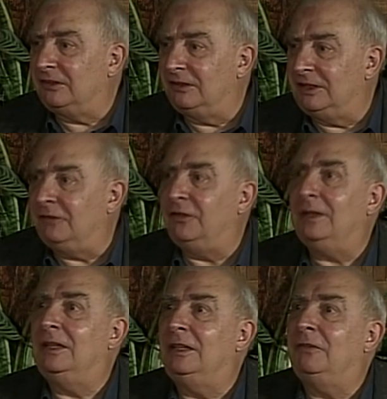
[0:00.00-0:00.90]

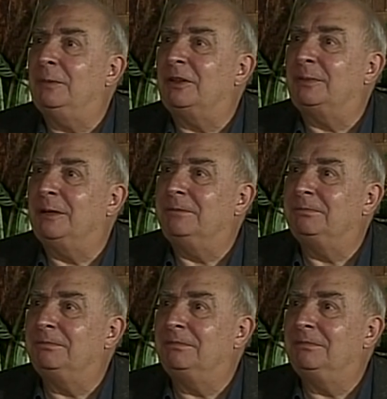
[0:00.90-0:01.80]
L'effet passe pas.
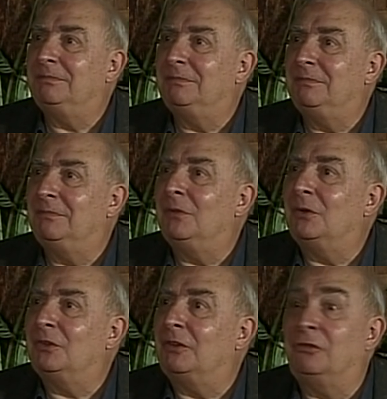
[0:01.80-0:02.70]
Bon,
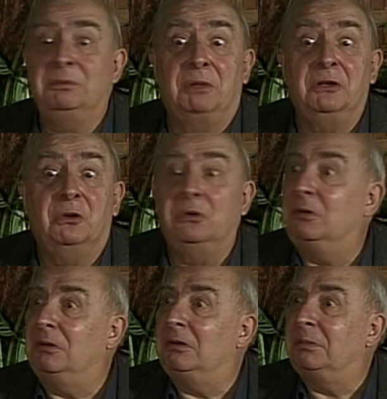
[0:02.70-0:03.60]
ça fait panneau.